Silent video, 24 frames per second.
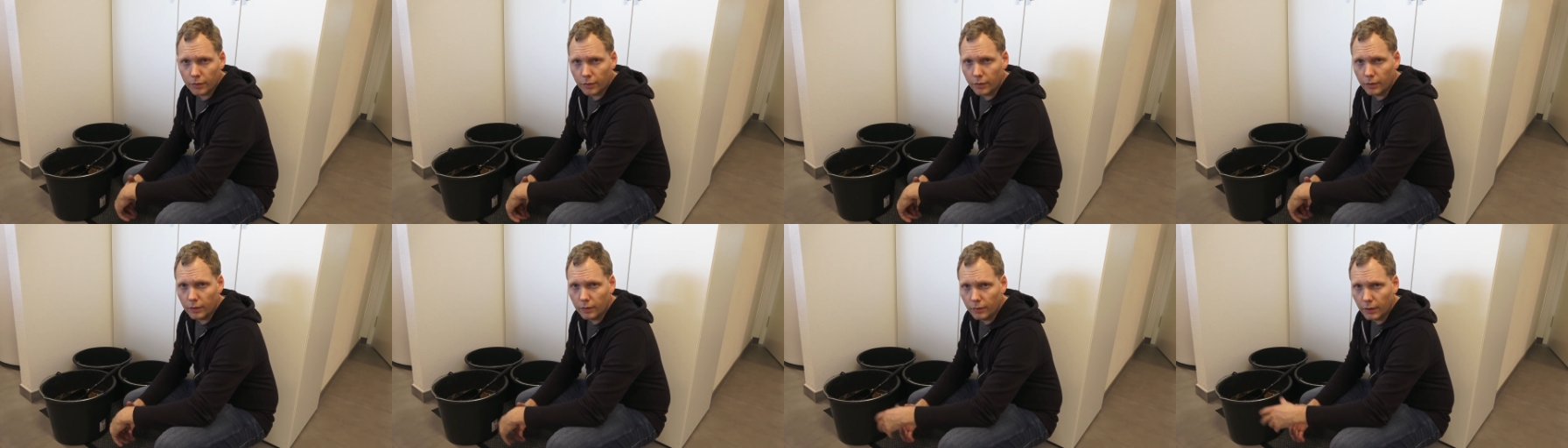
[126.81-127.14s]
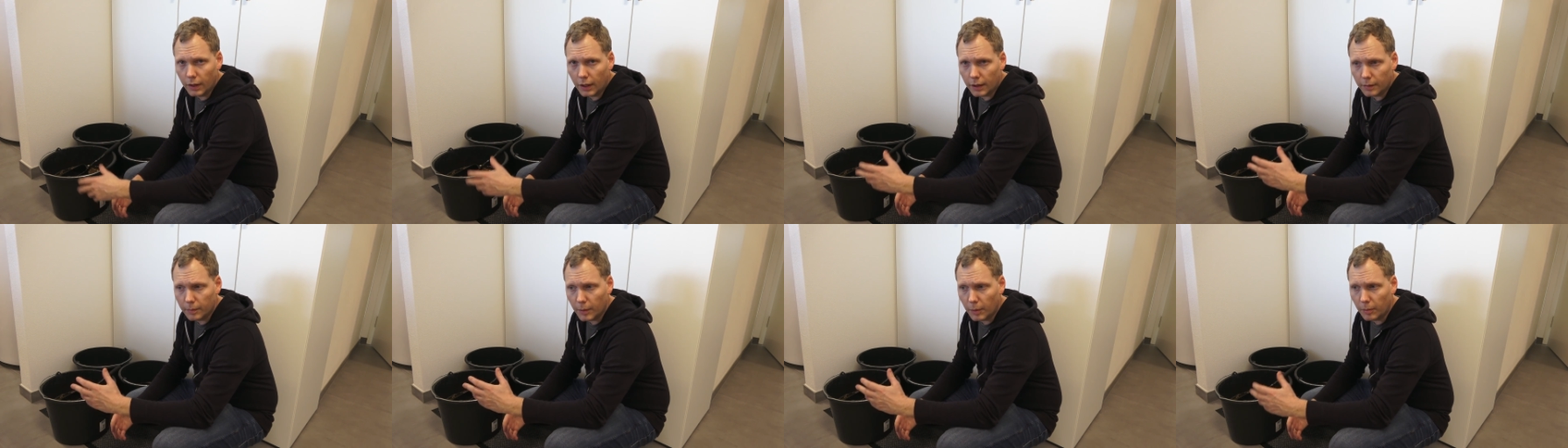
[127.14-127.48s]

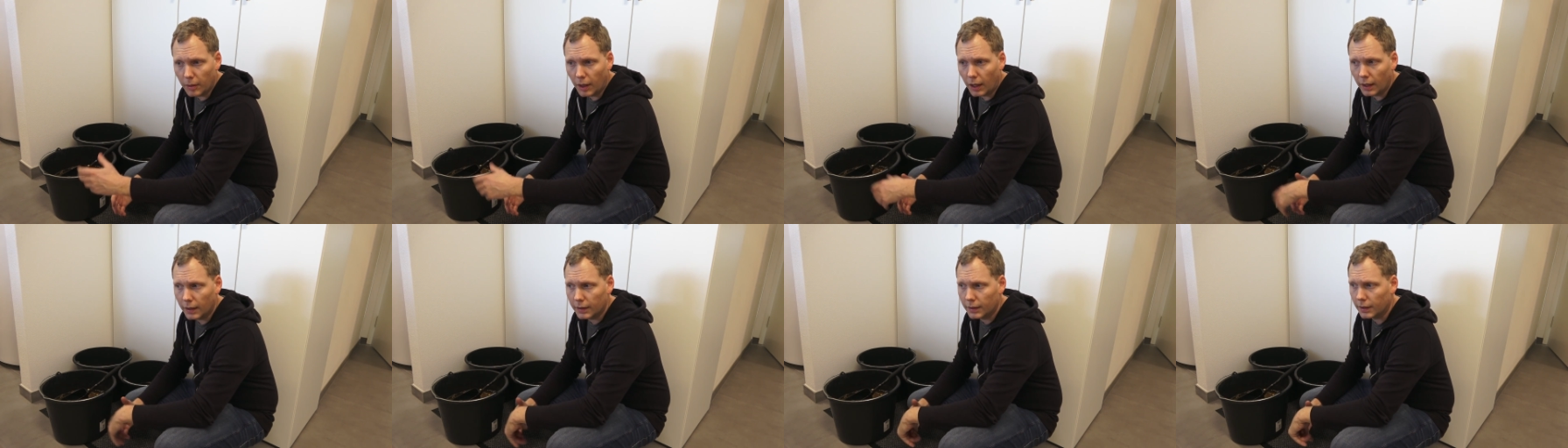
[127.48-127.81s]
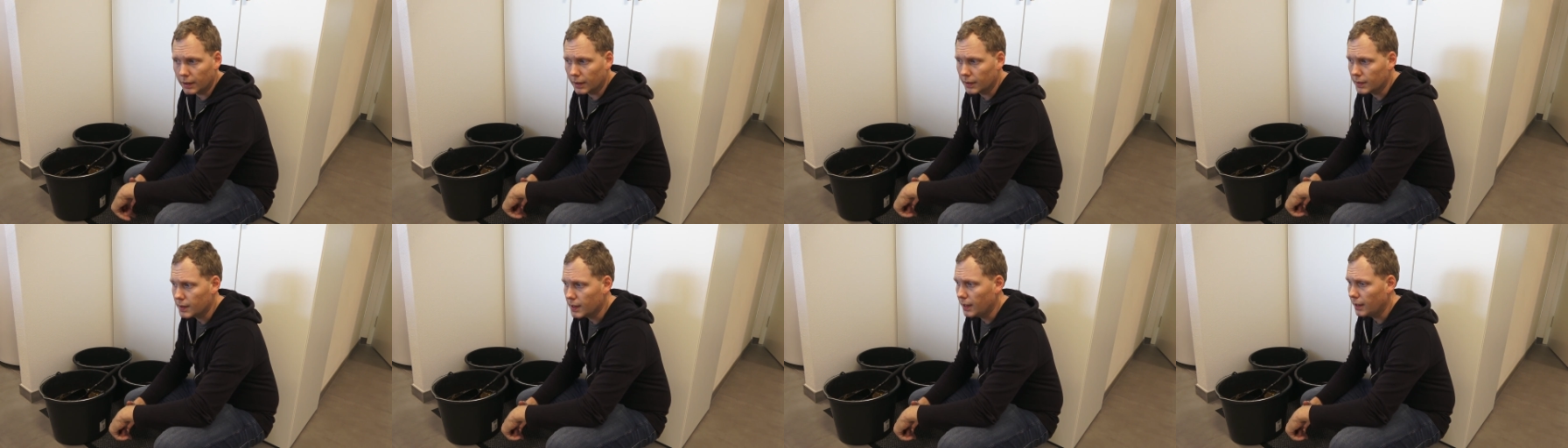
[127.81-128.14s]
vielleicht manchmal 8
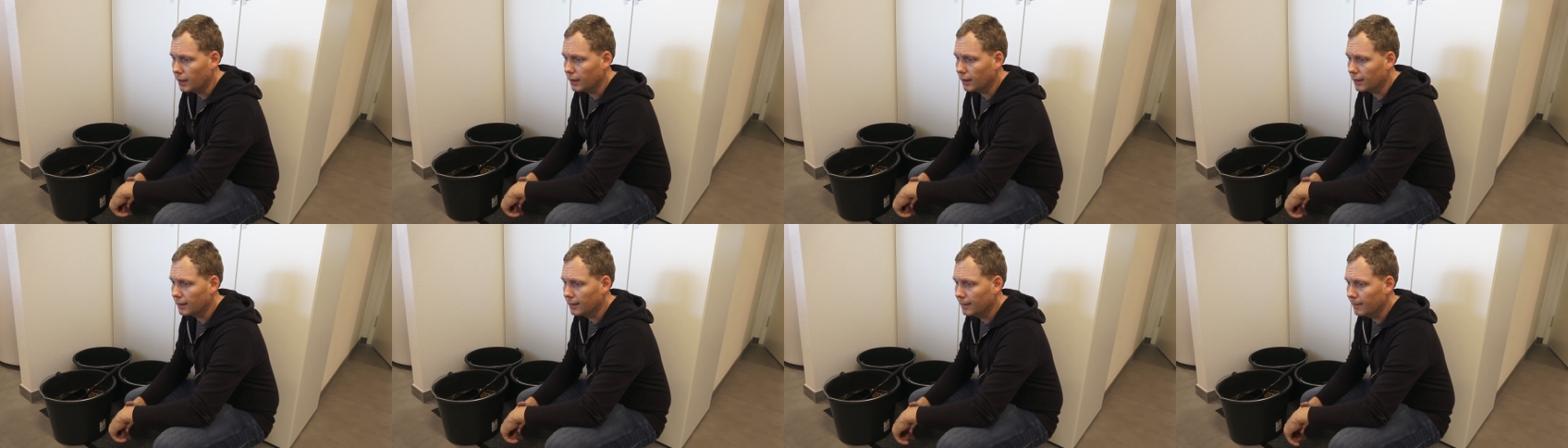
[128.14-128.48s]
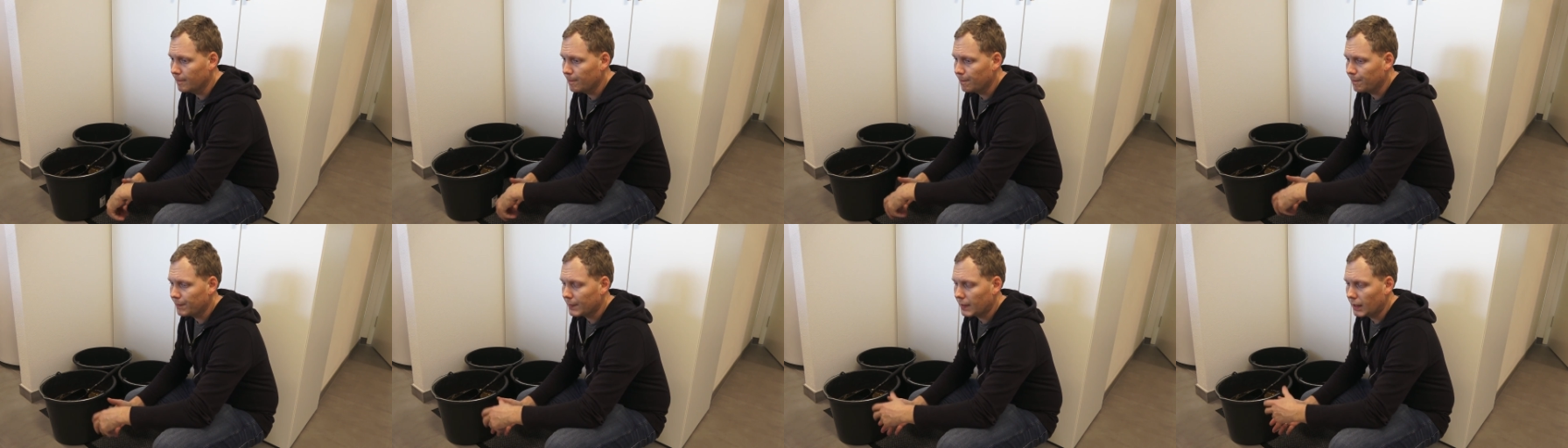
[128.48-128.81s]
Grad, 10 Grad,
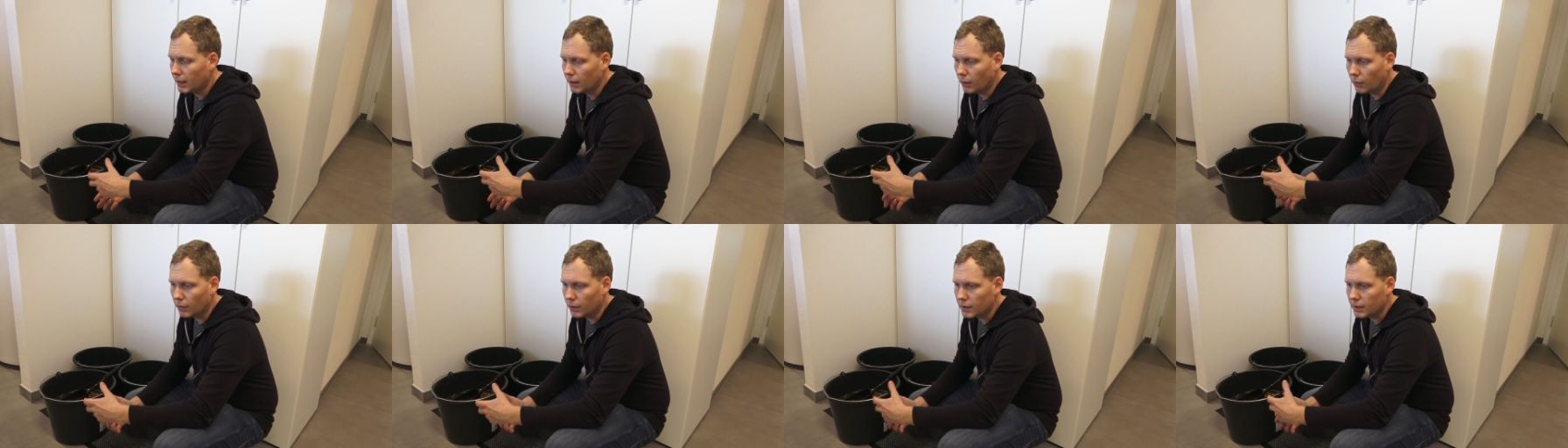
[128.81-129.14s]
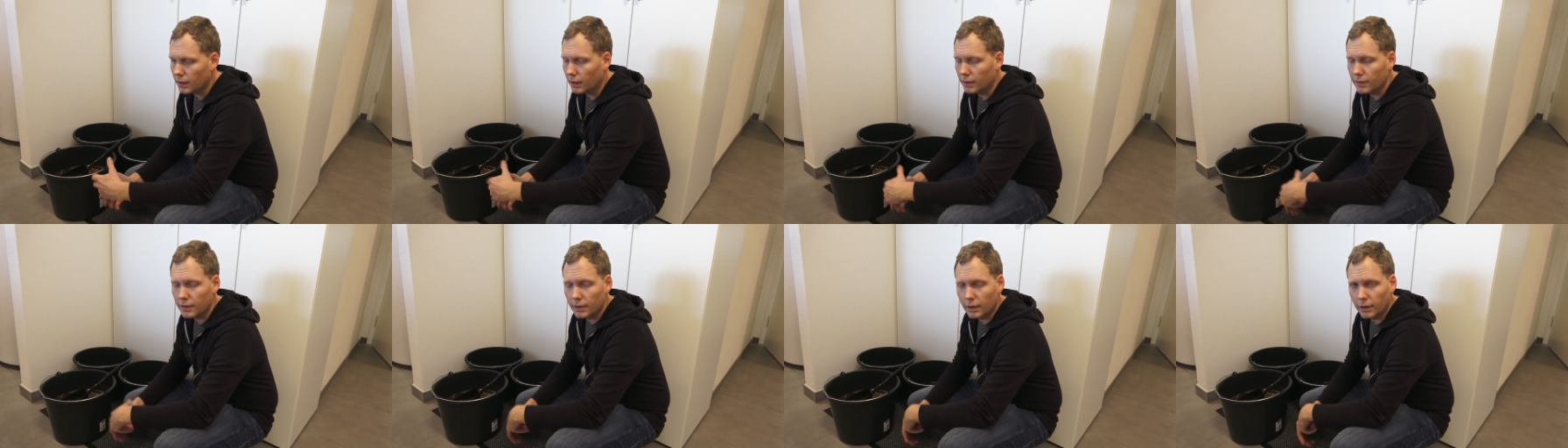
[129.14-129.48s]
dauert
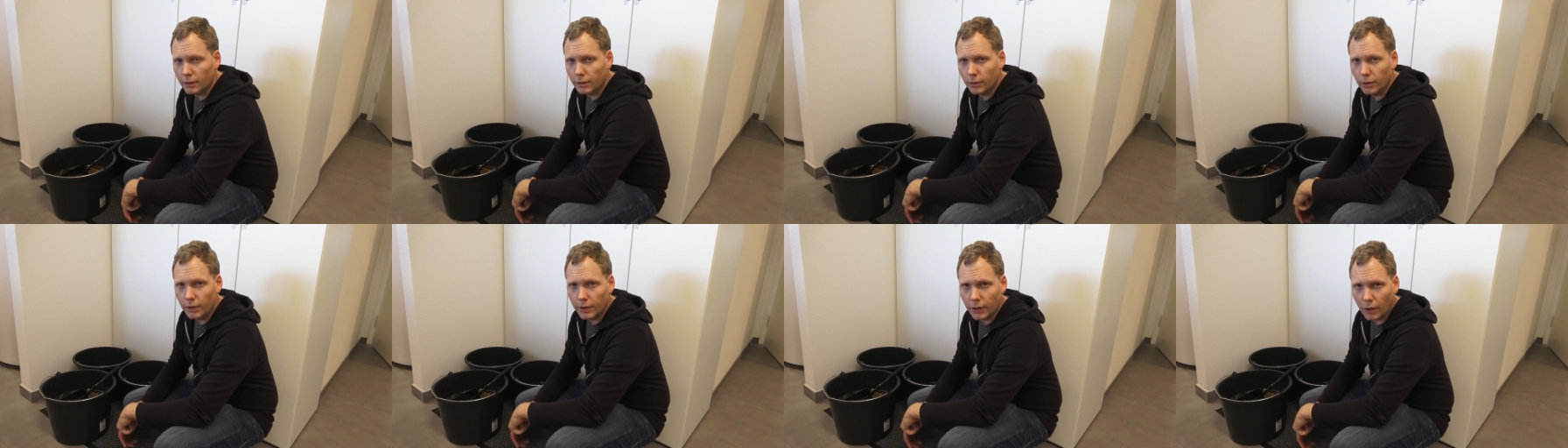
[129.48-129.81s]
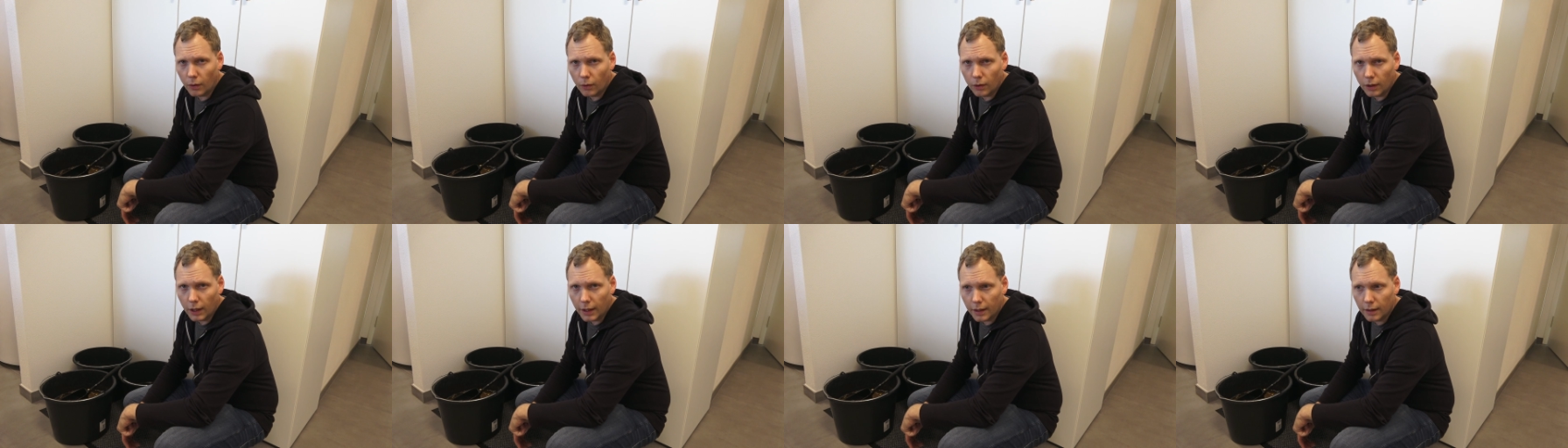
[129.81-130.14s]
das Ganze natürlich
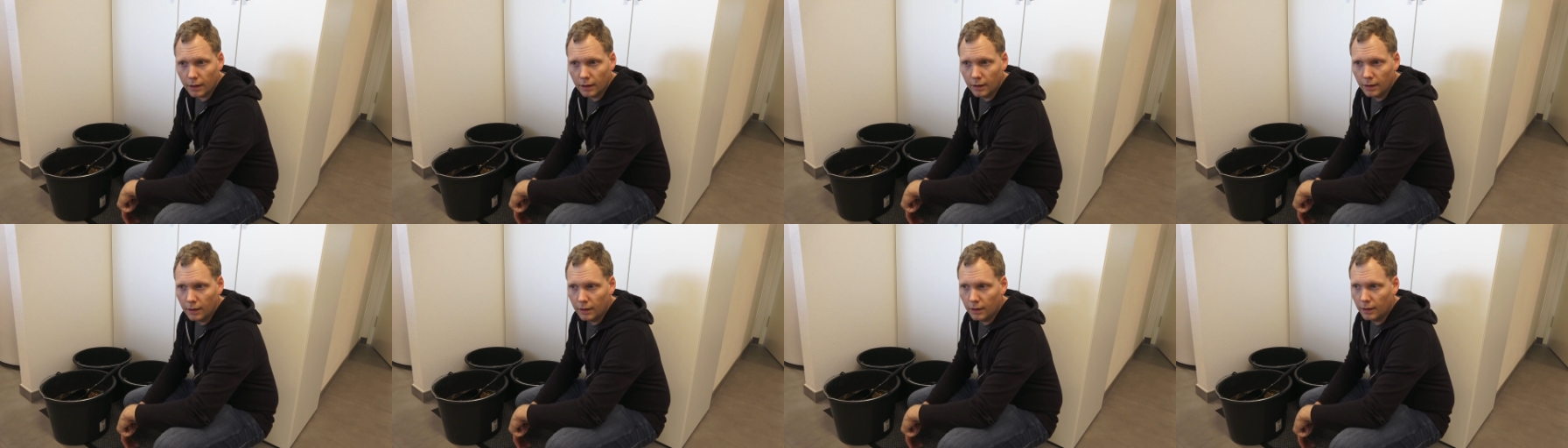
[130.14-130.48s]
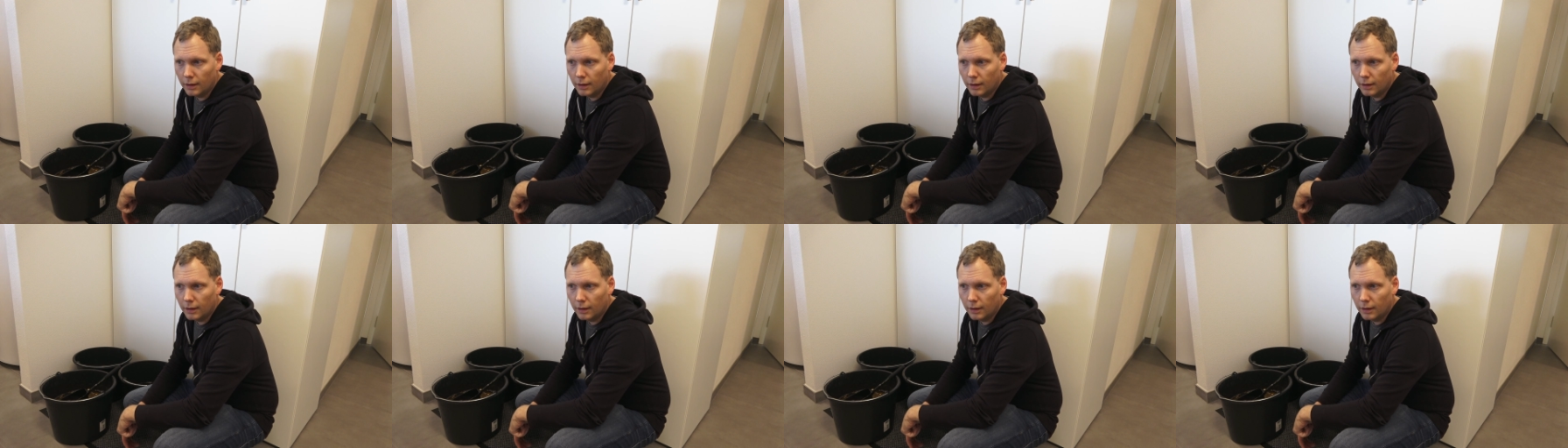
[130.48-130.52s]
auch länger.